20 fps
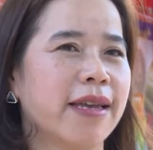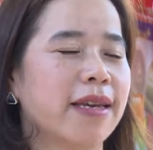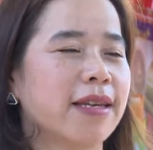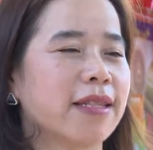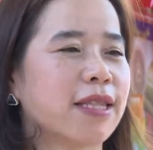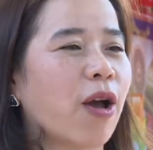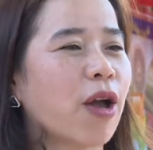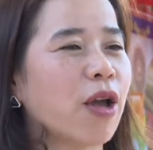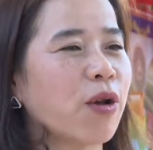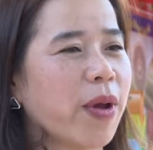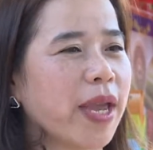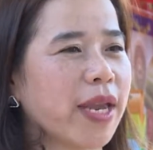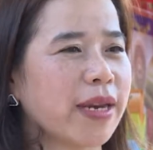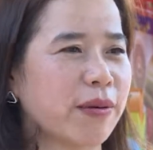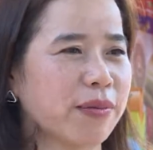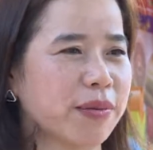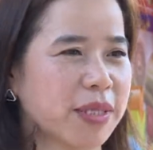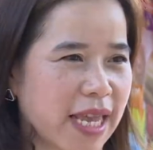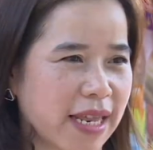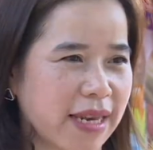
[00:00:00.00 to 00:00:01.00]
ờ, thói quen
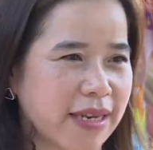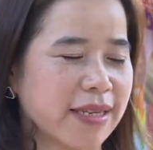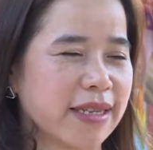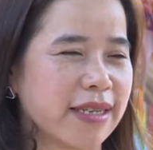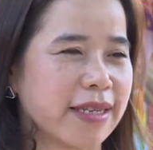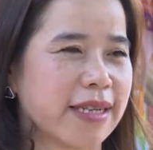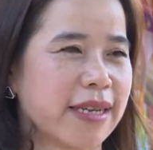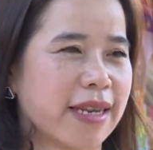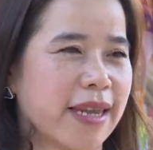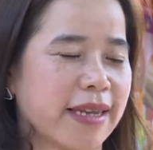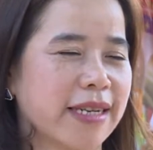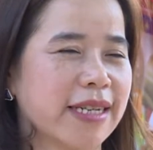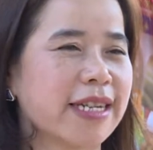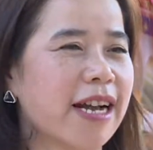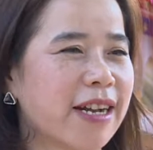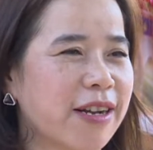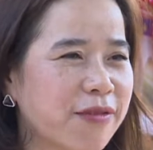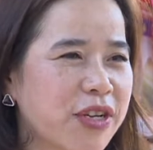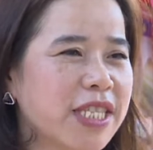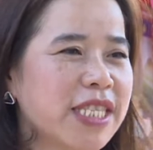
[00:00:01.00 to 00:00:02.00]
đọc sách à,
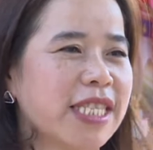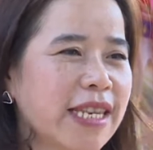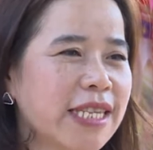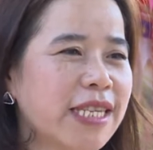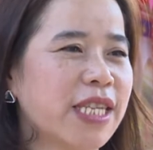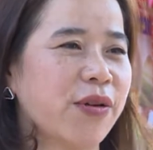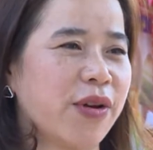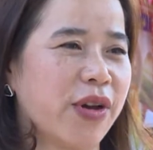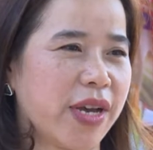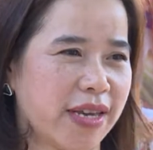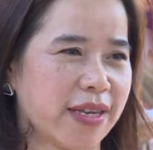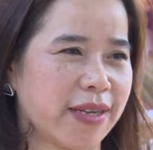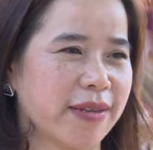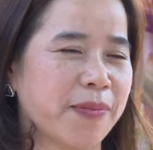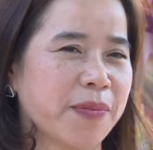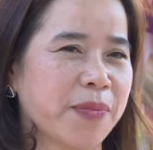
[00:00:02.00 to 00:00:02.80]
gần với sách nhiều hơn.